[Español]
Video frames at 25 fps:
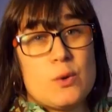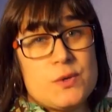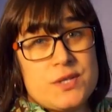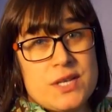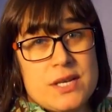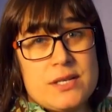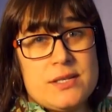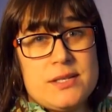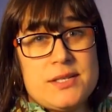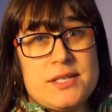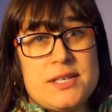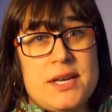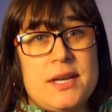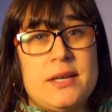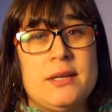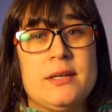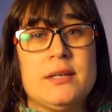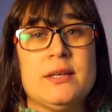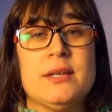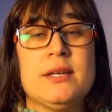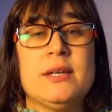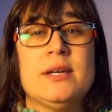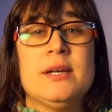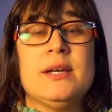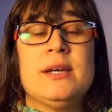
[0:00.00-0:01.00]
ausencia,
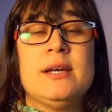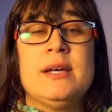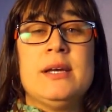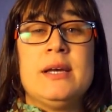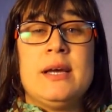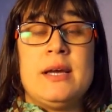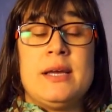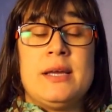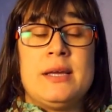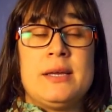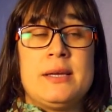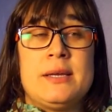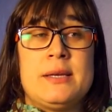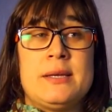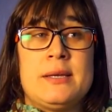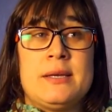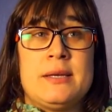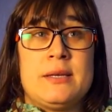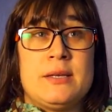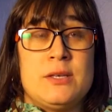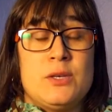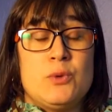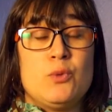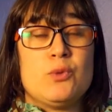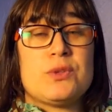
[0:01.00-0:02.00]

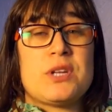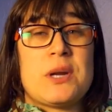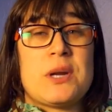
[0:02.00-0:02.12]
eh, y un